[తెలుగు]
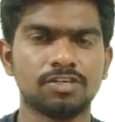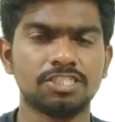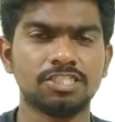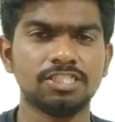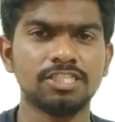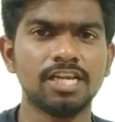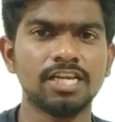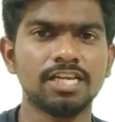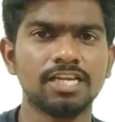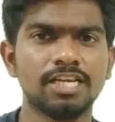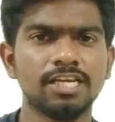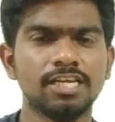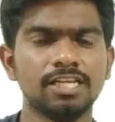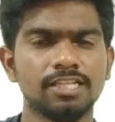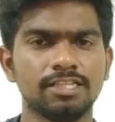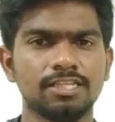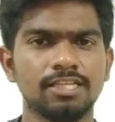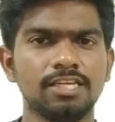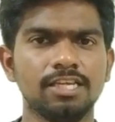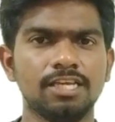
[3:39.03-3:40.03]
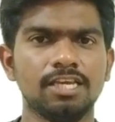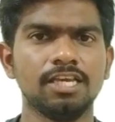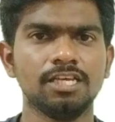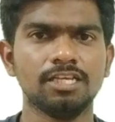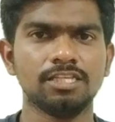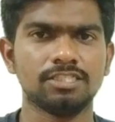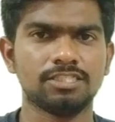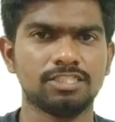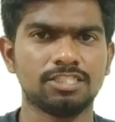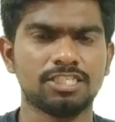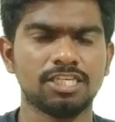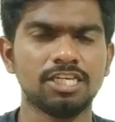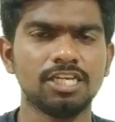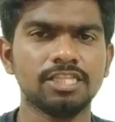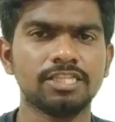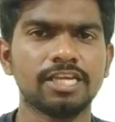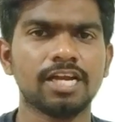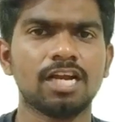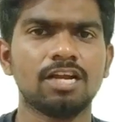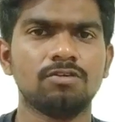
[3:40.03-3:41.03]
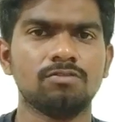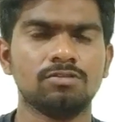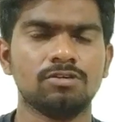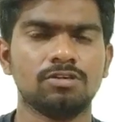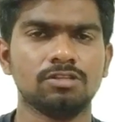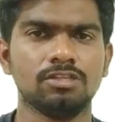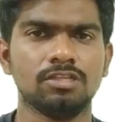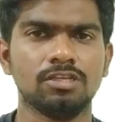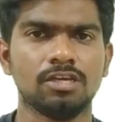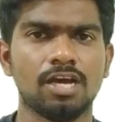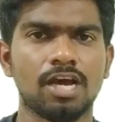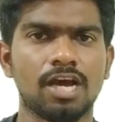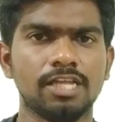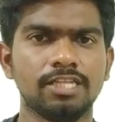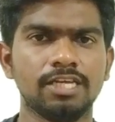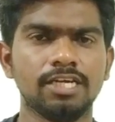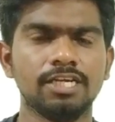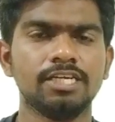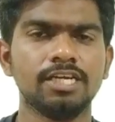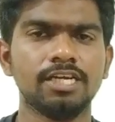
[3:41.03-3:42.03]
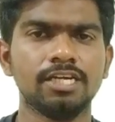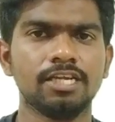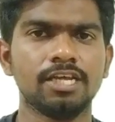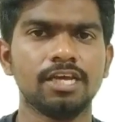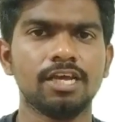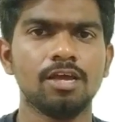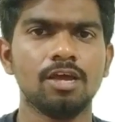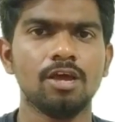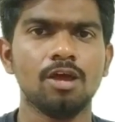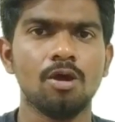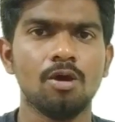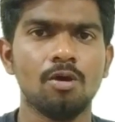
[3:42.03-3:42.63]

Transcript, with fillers: ఫస్ట్ దానికి దీనికి చిన్న తేడా ఉంటుంది అదేంటంటే